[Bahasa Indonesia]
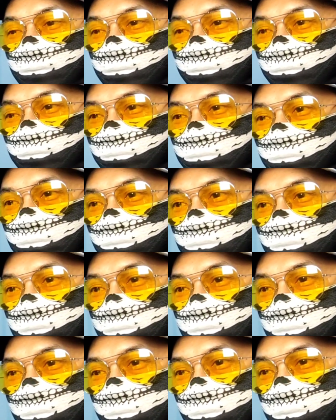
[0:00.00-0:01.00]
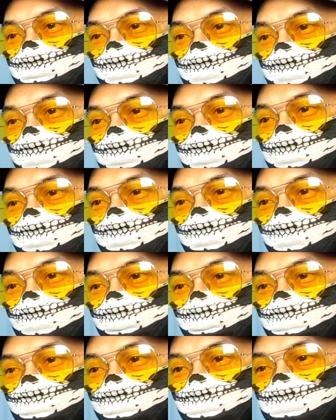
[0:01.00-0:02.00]
Terus di sini ada
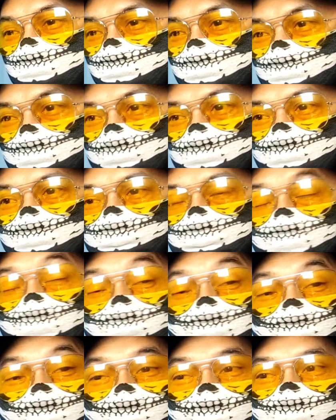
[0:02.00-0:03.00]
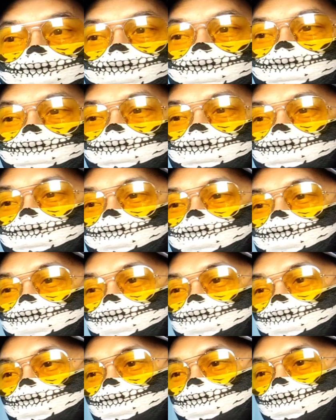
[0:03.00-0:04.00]
Abdul Sidik sebagai direktur.
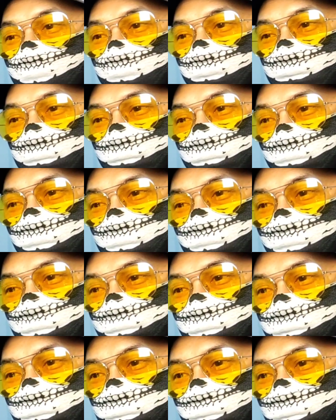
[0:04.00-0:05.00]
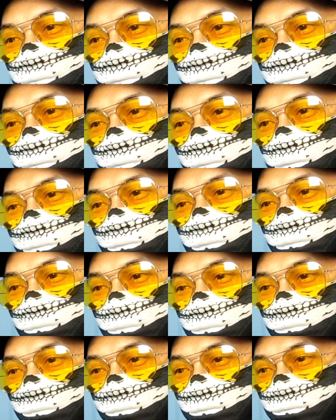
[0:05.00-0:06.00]
Terus Ju,
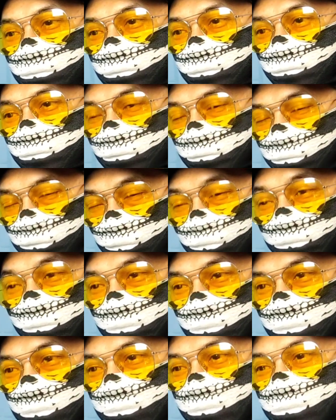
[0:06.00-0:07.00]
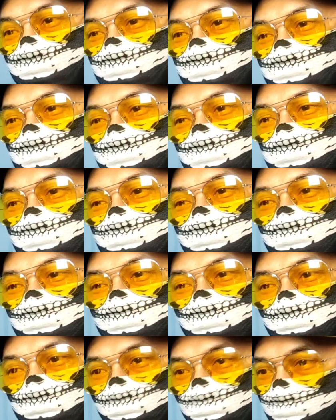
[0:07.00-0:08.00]
Ju Judi.
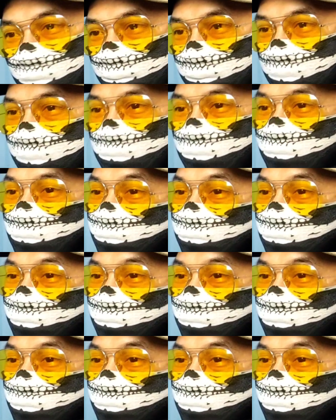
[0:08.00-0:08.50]
Namanya